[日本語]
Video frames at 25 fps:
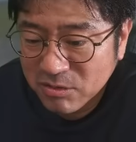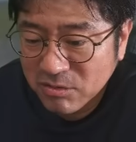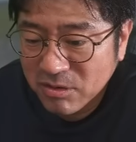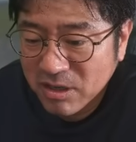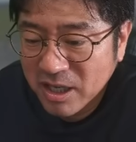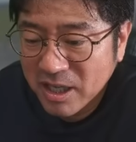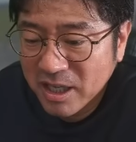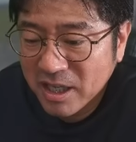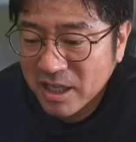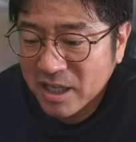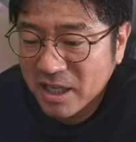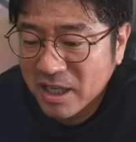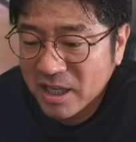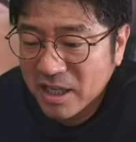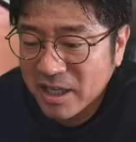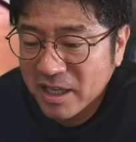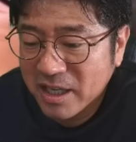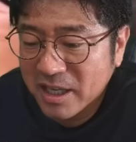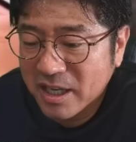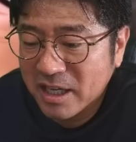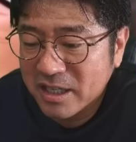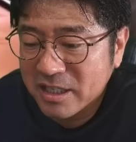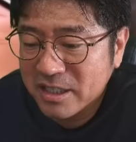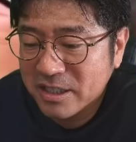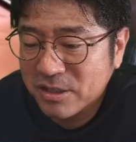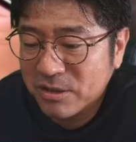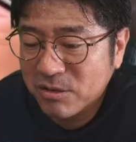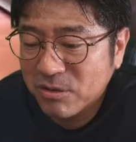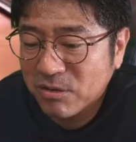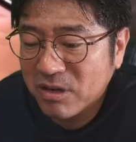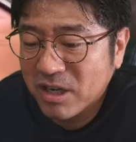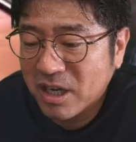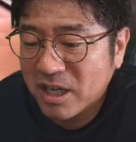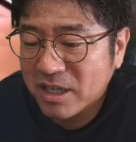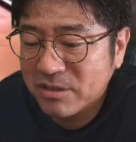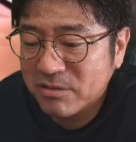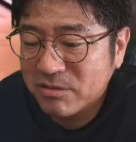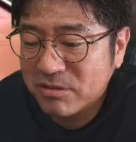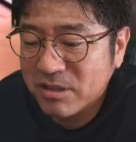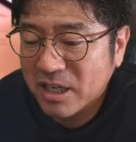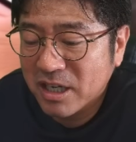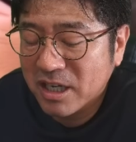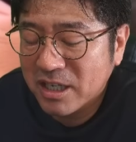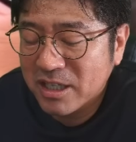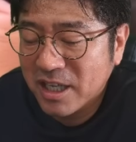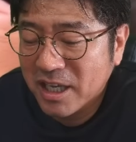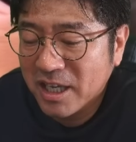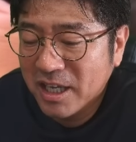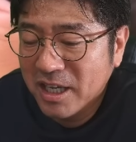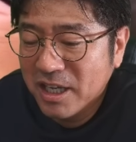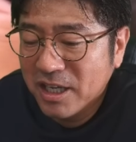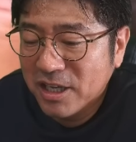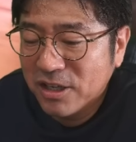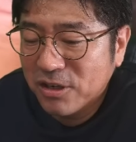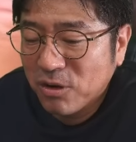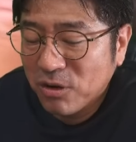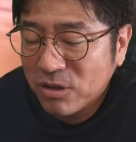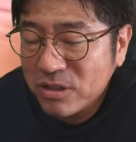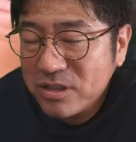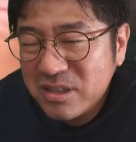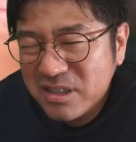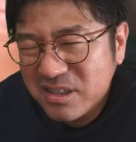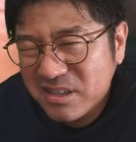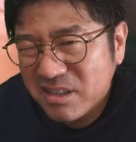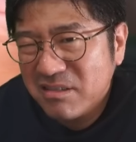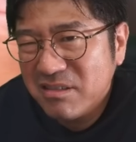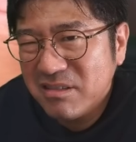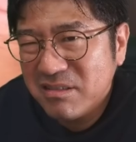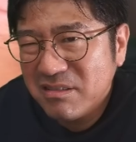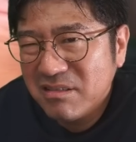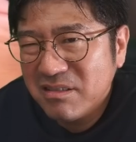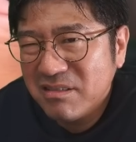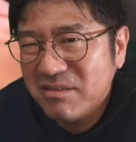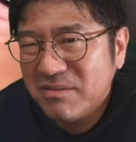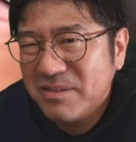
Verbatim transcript: とか絵描き業界の中でこっそりと